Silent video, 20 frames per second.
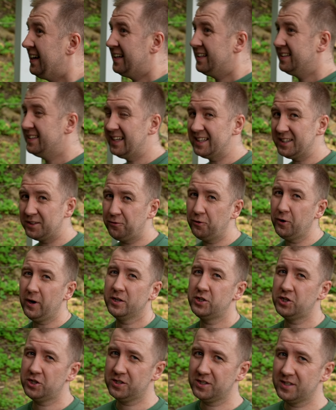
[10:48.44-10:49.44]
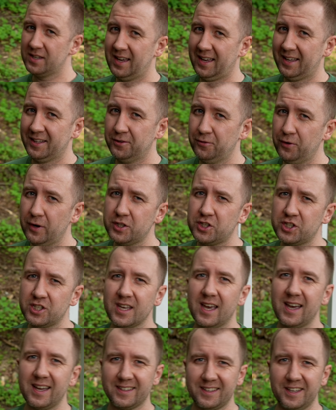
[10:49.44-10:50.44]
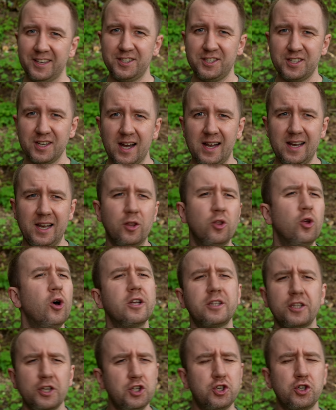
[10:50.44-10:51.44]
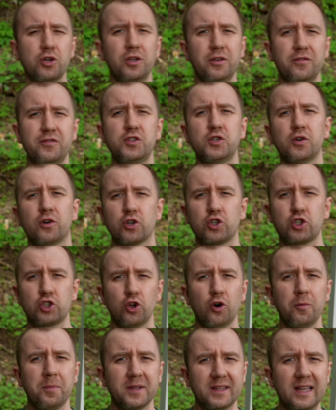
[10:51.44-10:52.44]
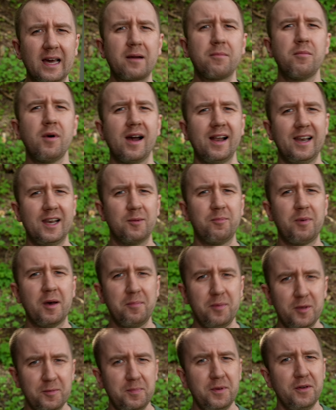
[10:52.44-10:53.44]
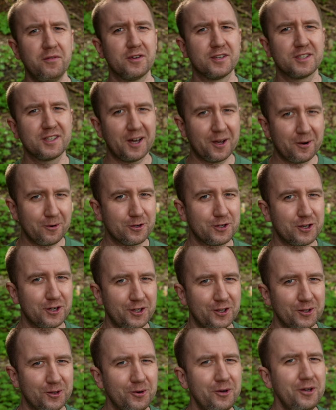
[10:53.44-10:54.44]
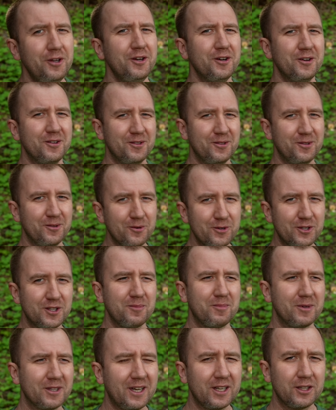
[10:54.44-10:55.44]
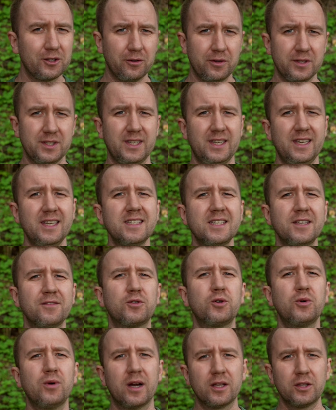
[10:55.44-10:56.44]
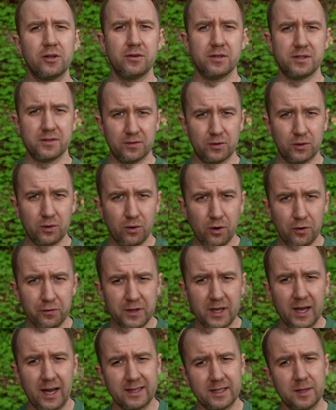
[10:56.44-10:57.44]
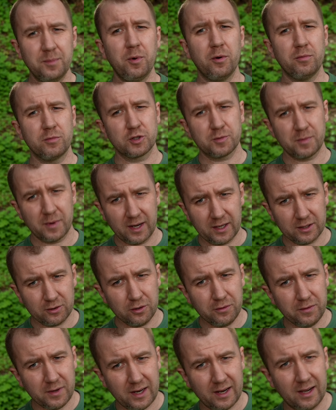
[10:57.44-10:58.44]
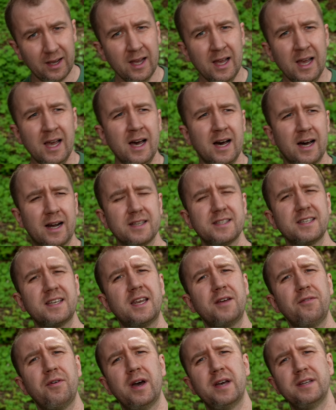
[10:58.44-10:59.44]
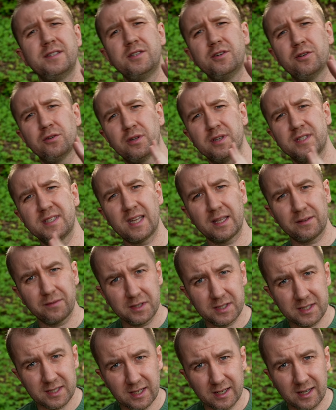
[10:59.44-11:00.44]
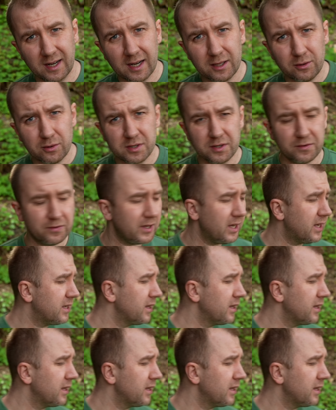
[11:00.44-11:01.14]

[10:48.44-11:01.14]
на 2 часа. 2 часа это идеально, но это еще не все. Чтобы нормально попить пиво с хорошей едой, нужно подготовиться. Если вдруг готовите в духовке, а ты помнишь, мы готовили, да. разогреваете ее до 120 градусов и